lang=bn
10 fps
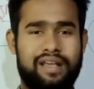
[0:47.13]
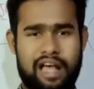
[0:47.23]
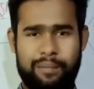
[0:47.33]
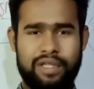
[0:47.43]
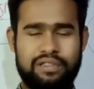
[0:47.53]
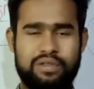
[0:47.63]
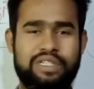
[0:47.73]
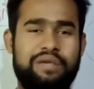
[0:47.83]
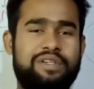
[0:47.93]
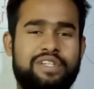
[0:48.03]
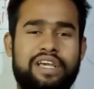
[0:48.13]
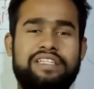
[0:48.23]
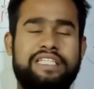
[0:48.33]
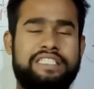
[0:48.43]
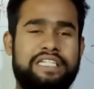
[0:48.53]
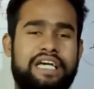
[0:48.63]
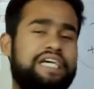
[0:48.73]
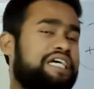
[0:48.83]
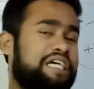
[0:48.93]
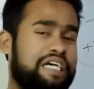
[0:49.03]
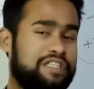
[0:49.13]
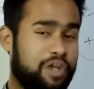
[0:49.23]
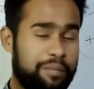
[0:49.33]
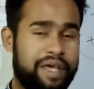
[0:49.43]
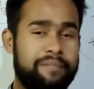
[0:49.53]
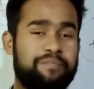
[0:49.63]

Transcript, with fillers: আপাতত সেই বিষয়ে যাচ্ছি না তবে